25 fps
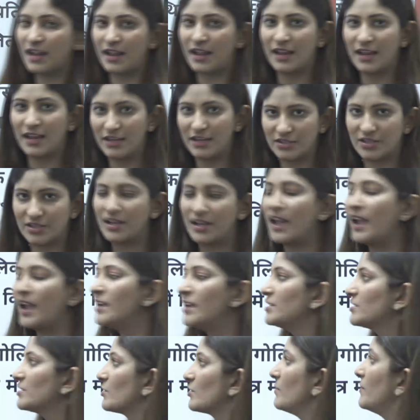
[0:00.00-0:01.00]
है एक जिला
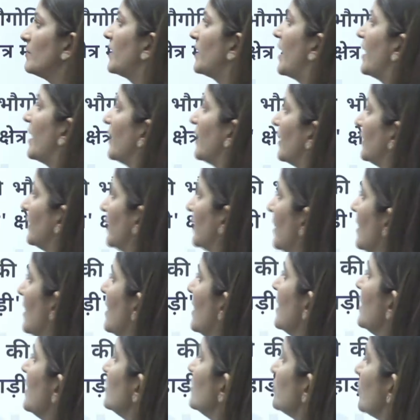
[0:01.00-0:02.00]
है जिसको बनाया गया था
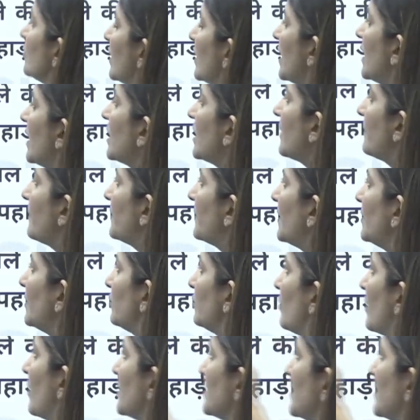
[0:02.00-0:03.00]
जो एक अप्रैल दो